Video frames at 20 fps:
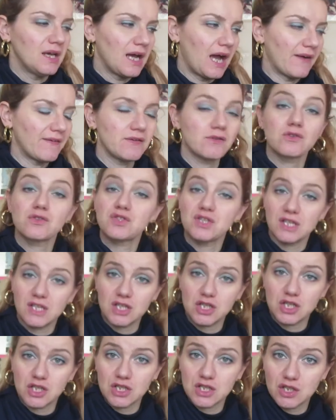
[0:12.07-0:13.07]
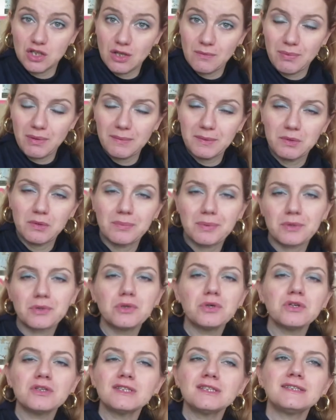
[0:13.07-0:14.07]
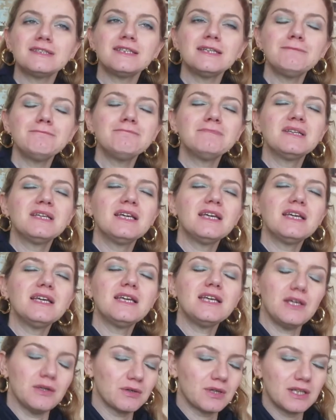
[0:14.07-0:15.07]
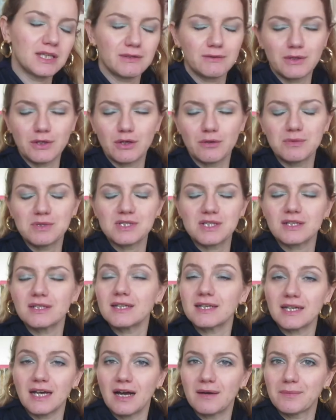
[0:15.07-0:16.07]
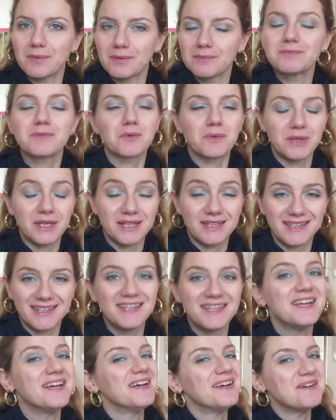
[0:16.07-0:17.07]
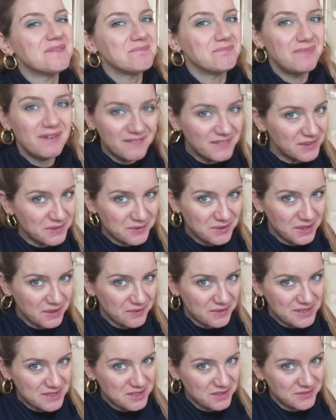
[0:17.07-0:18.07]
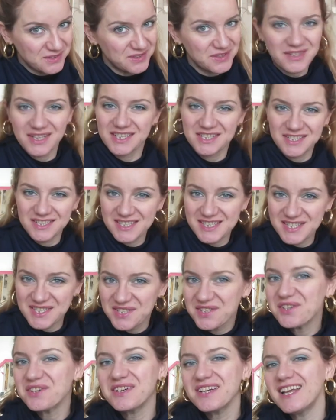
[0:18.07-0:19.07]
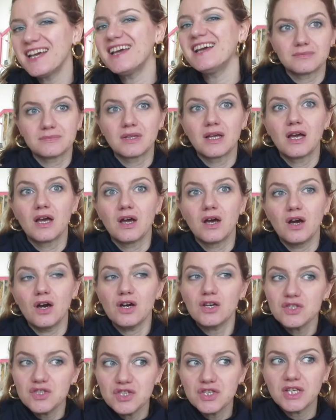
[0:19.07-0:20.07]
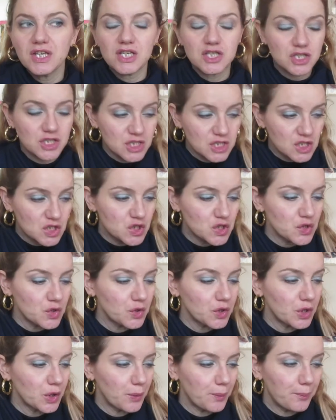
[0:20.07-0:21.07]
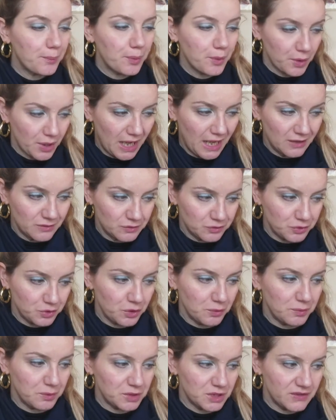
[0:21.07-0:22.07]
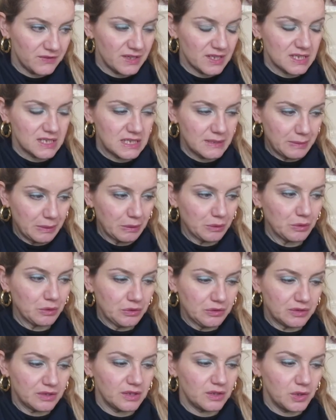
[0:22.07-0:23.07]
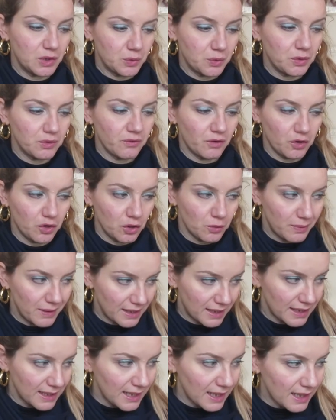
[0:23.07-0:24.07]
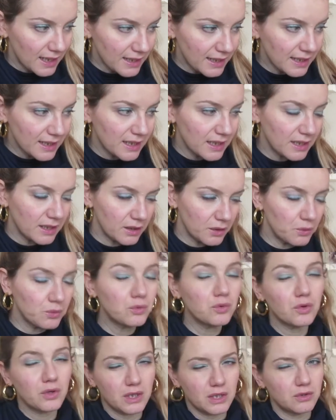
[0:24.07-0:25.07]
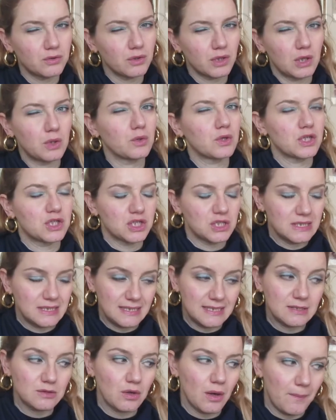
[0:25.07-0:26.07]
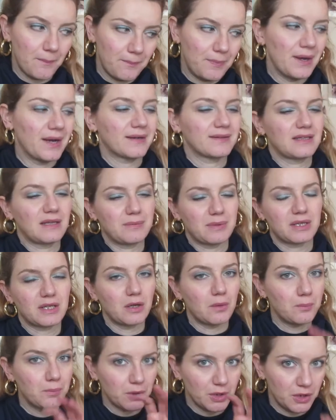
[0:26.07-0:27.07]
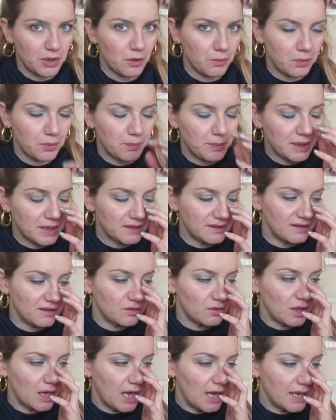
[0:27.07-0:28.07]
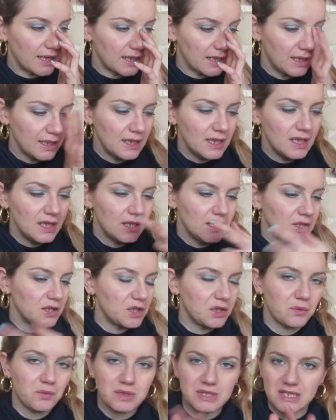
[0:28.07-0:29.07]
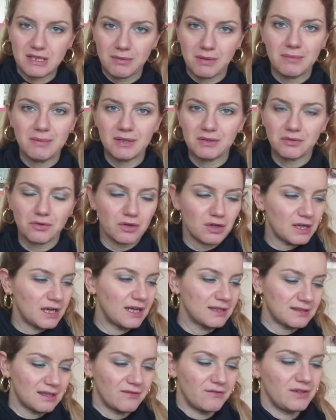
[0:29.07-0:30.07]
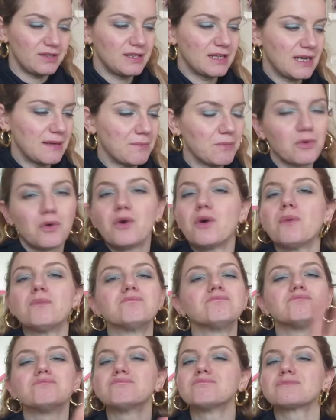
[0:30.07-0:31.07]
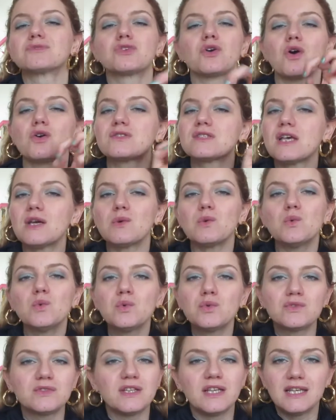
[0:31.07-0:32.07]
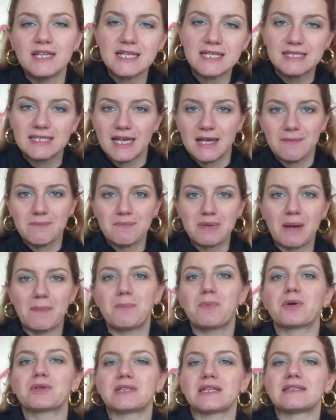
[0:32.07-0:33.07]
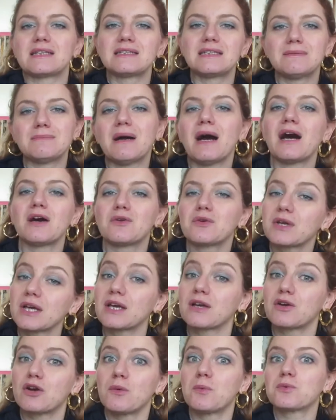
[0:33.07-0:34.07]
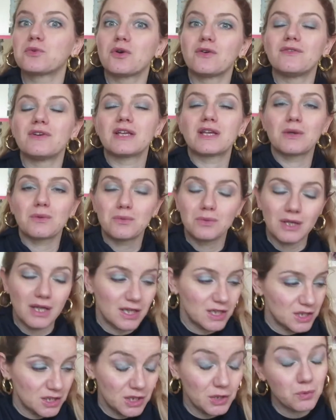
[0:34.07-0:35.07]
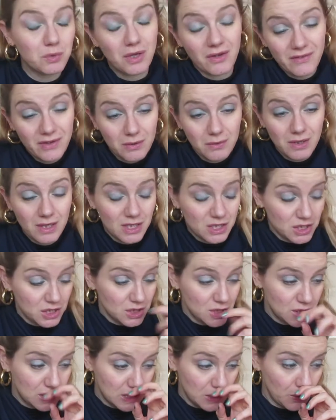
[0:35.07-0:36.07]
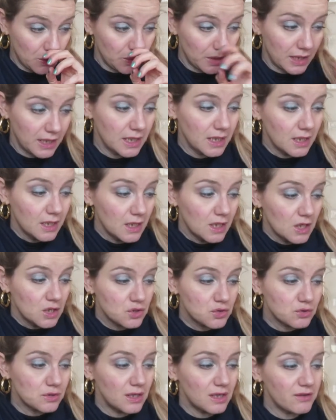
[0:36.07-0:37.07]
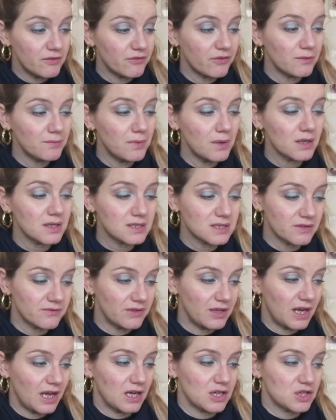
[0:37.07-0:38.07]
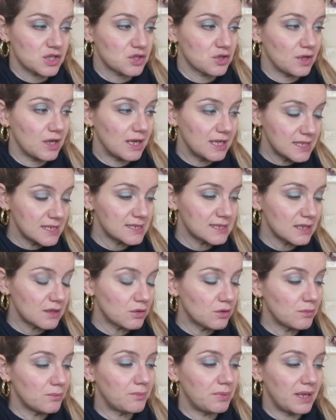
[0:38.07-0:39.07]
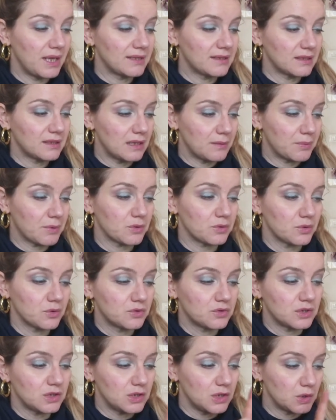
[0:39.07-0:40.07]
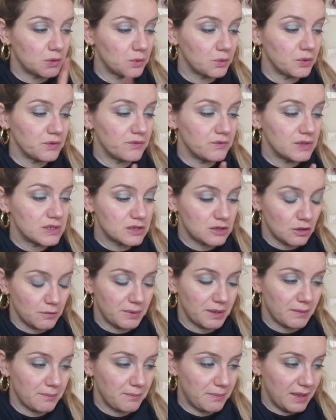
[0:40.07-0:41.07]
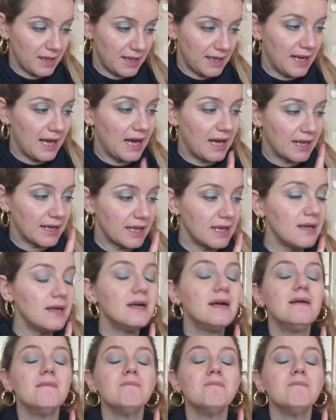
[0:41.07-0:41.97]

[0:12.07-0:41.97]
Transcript: Avevo già recensito i primi due prodotti e ora devo ricominciare da capo. Quindi, benvenuti in questo video recensione! Oggi recensione un po' random, ho diversi prodotti di cui voglio parlare e uno credo che lo recensisco a parte perché è un pochino più particolare in questa prima tornata vedremo cose utili sempre a portata di mano che è comodo una, di cui avere una recensione. Giù nell'info box vi lascio la lista completa dei prodotti di cui vi sto per parlare